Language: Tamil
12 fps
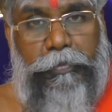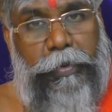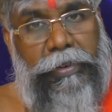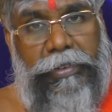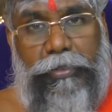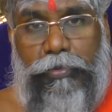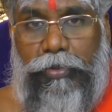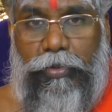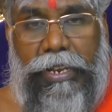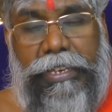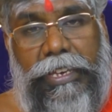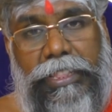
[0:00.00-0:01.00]
பவர்
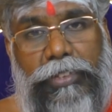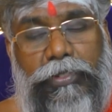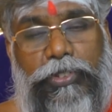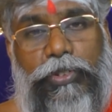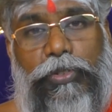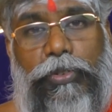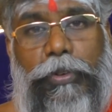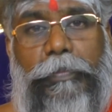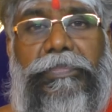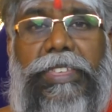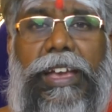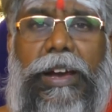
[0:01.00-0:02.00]
உருவெல்லாம் ஏற்றி வச்சுருக்குறோம்
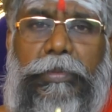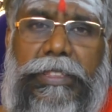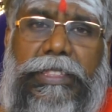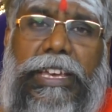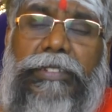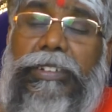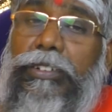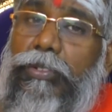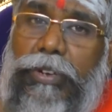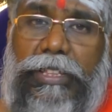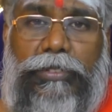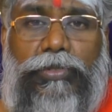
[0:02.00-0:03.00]
அப்படி
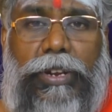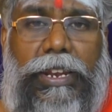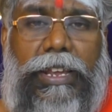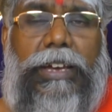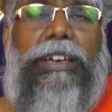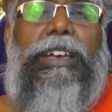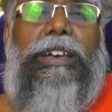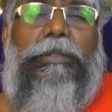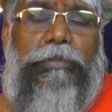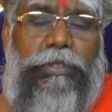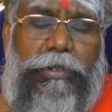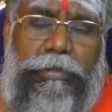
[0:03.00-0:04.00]
தேவைங்கிறவங்க அதை சொல்லலாம்
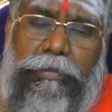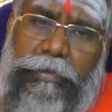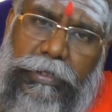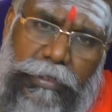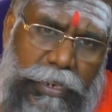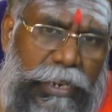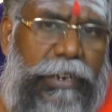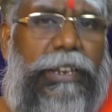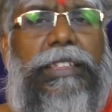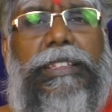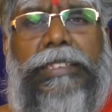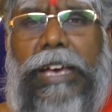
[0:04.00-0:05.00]

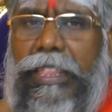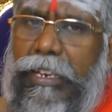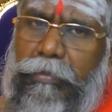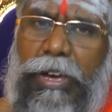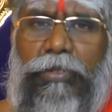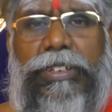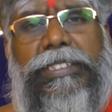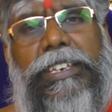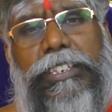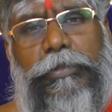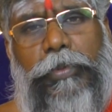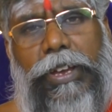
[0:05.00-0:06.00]
இல்லைனாலும் இதை சாதாரணமாக அவங்களே
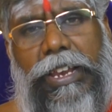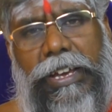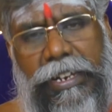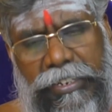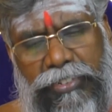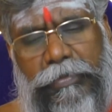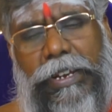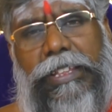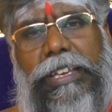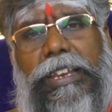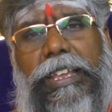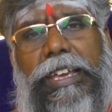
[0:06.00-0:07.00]
செய்துட்டு போயிடலாம்
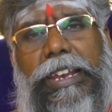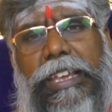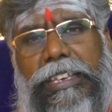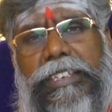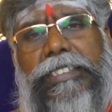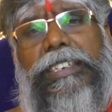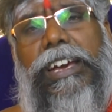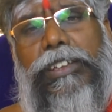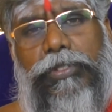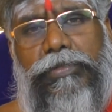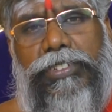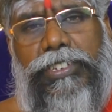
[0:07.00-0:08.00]
கஷ்டமானதே இல்லை எல்லாம்
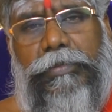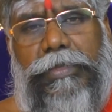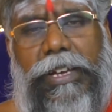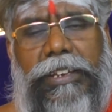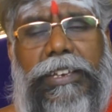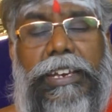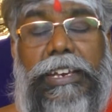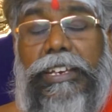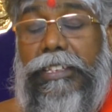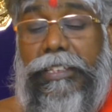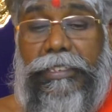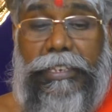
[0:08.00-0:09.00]
ஈஸியான ஒரு விஷயம்தான்
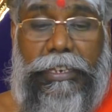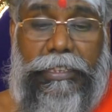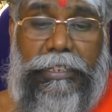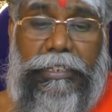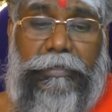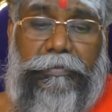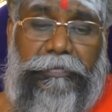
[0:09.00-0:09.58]
இதை செய்து